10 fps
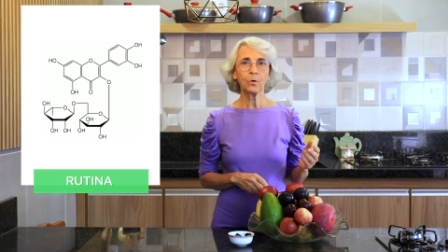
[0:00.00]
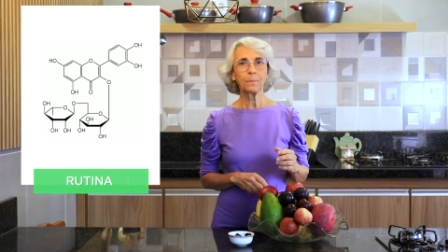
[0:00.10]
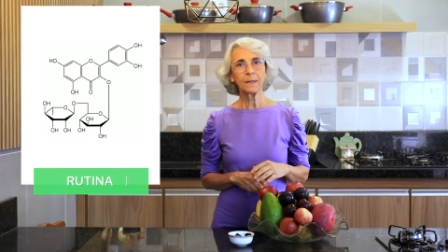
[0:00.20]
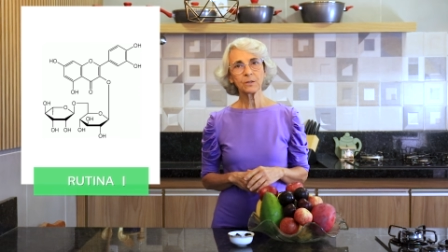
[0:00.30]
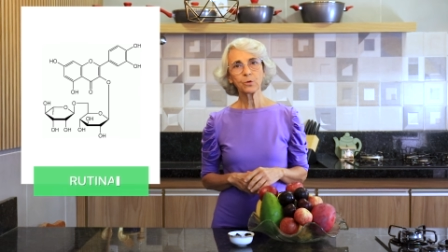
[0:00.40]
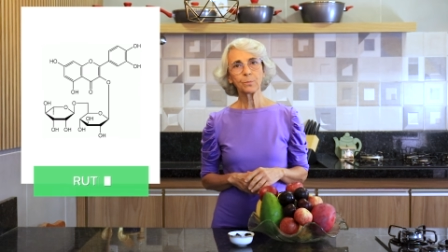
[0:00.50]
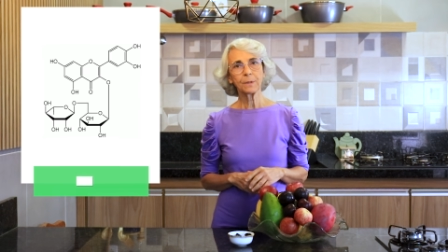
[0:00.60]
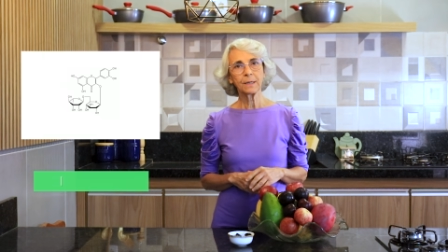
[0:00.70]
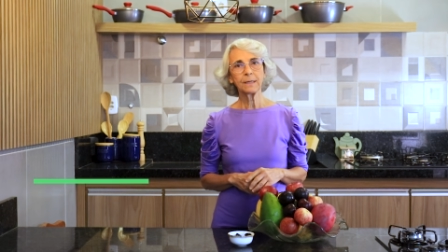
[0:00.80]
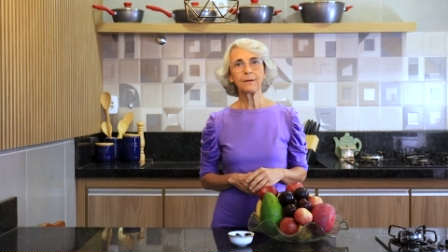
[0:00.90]
do complexo
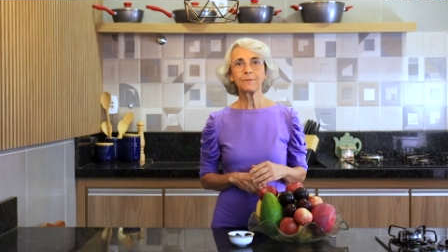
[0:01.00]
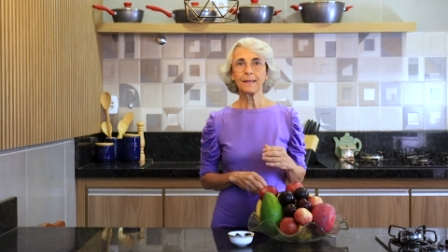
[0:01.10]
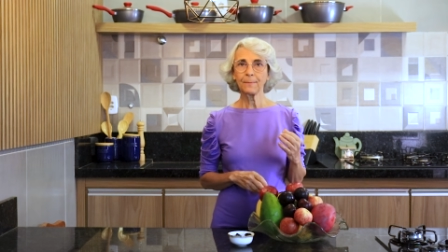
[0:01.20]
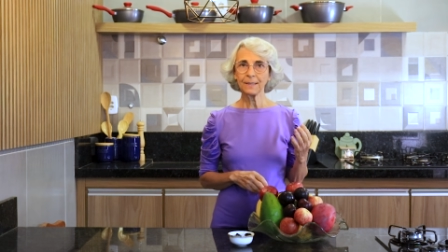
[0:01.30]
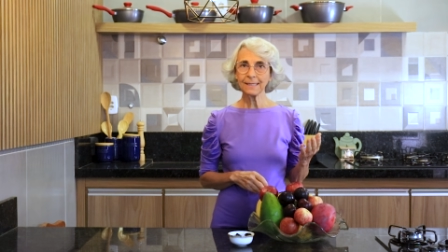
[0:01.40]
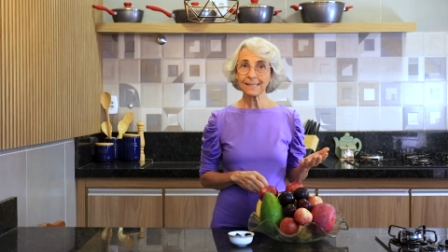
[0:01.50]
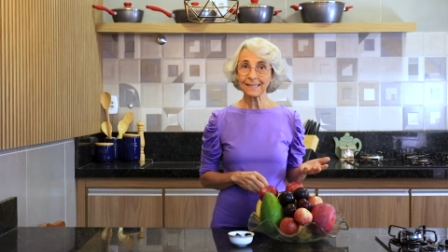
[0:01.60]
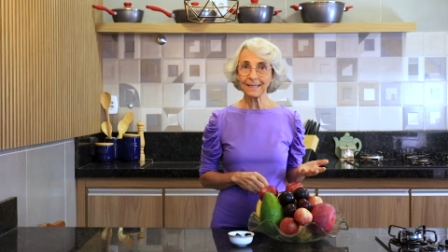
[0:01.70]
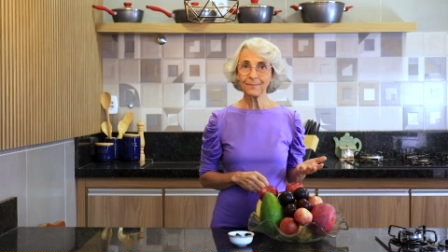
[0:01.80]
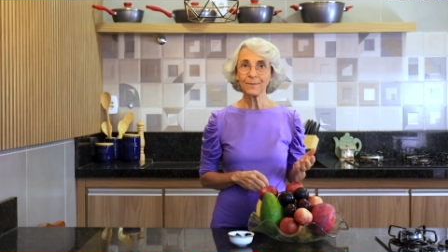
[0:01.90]
B e a vitamina
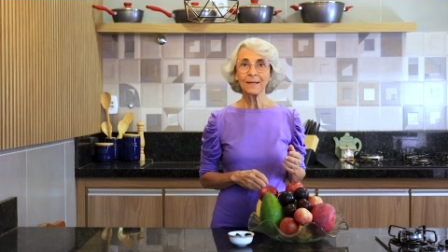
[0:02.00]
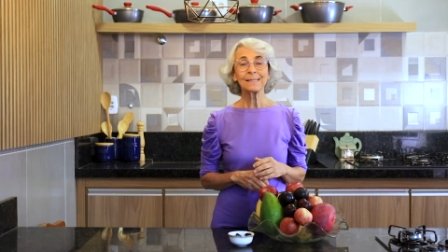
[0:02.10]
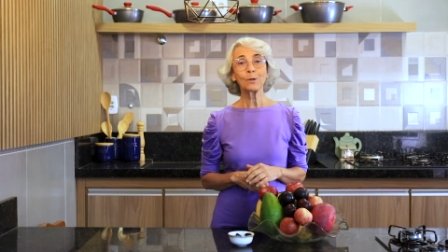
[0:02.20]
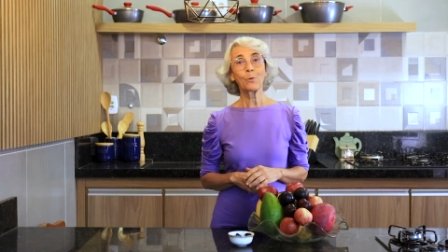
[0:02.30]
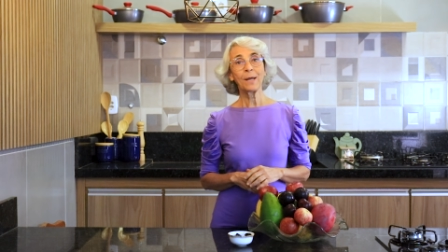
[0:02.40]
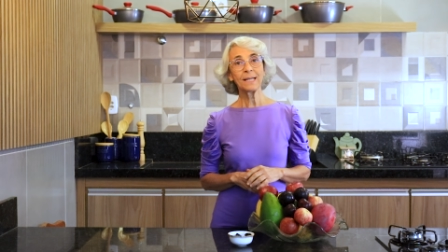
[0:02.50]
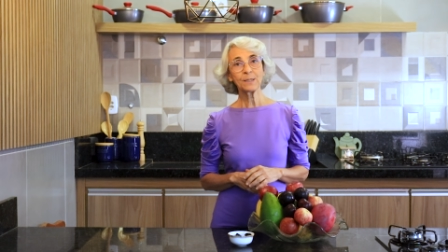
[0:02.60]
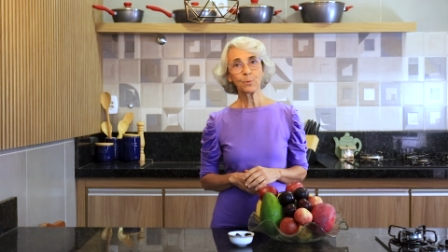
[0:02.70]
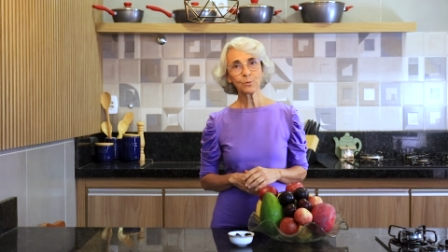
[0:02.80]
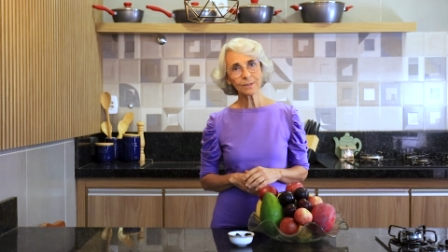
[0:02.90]
C, são
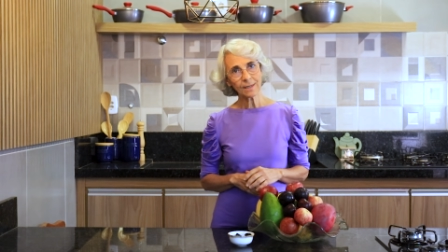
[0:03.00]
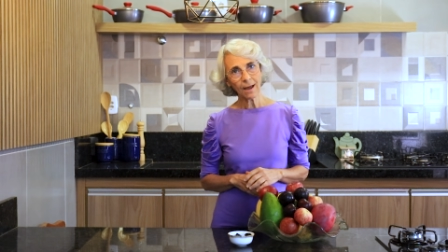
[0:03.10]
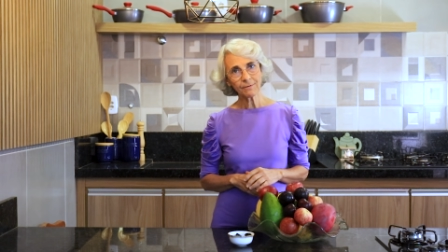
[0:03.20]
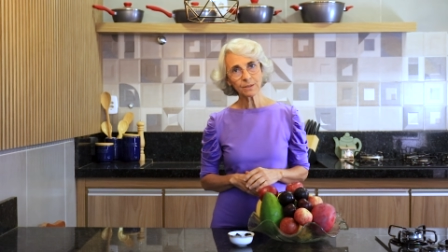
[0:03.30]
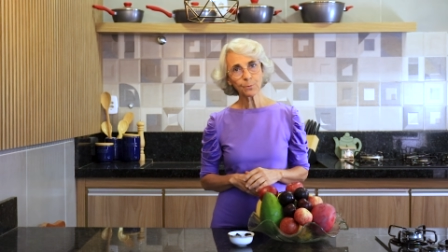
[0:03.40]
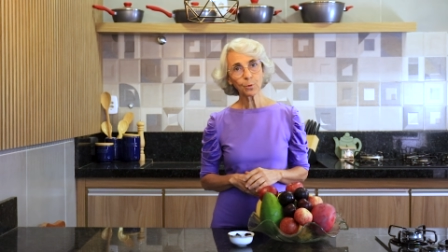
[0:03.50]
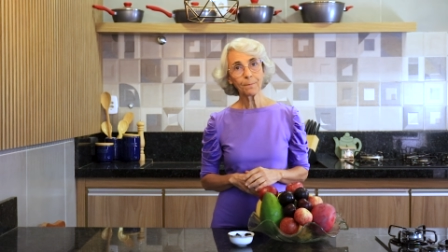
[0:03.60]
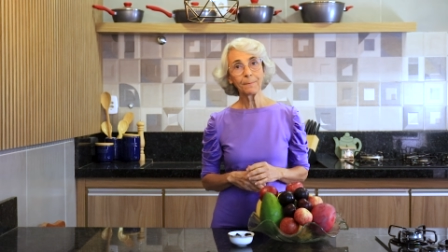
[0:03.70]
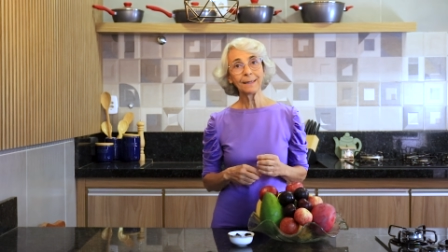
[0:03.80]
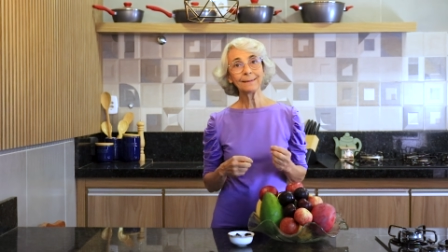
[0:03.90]
responsáveis por
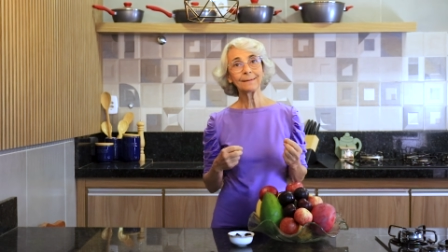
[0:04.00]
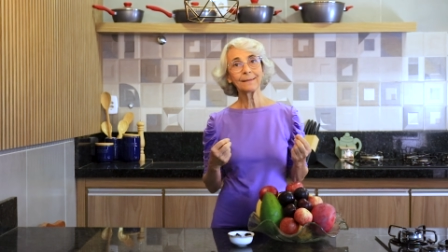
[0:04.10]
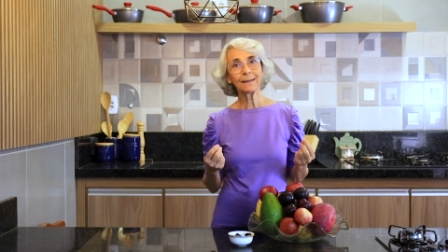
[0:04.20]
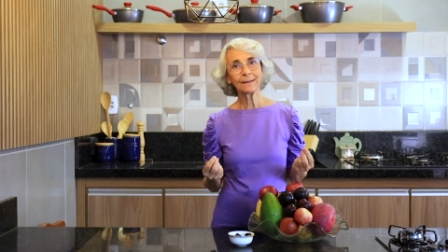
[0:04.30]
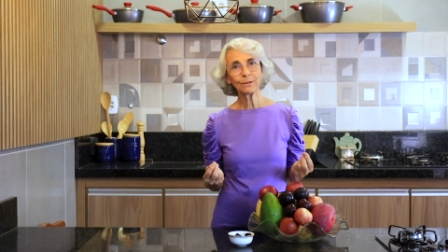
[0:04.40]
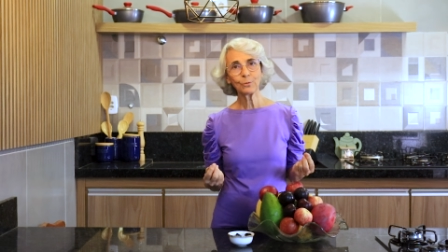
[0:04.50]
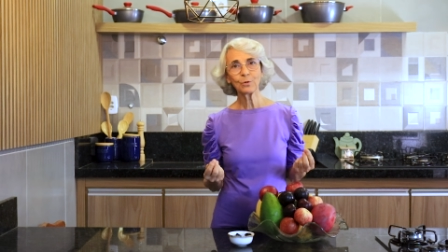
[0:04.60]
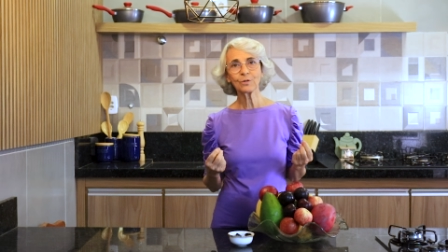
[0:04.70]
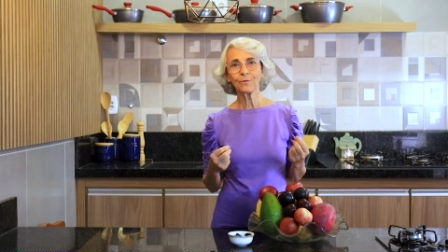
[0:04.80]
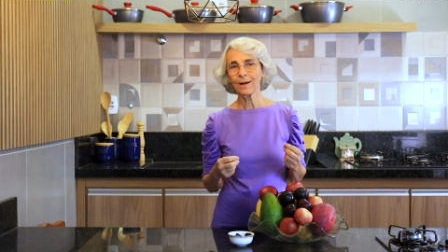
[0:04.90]
manter
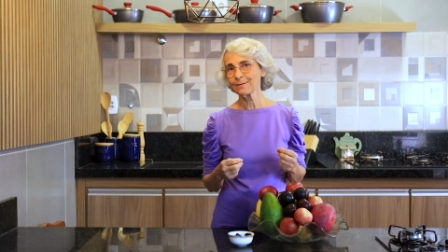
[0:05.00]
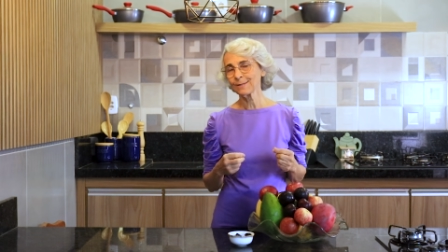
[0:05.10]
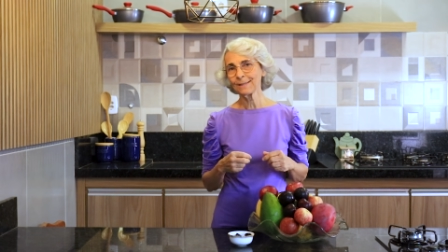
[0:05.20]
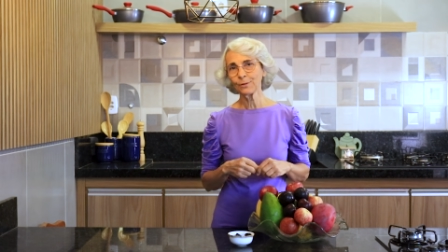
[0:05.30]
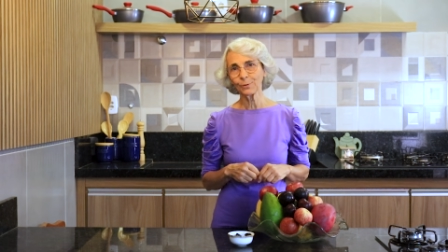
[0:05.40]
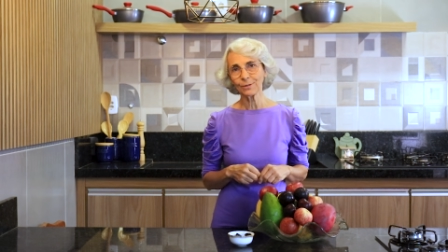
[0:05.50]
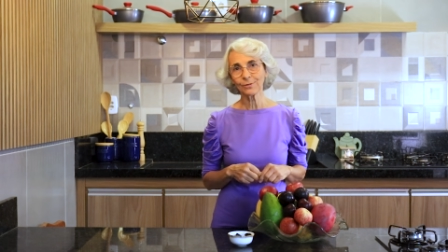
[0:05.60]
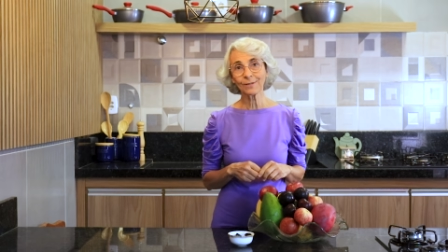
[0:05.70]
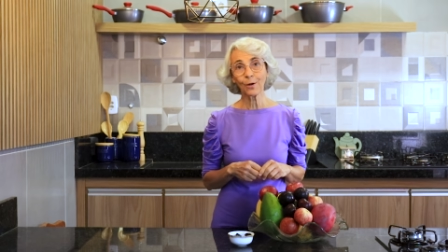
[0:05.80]
os vasos sanguíneos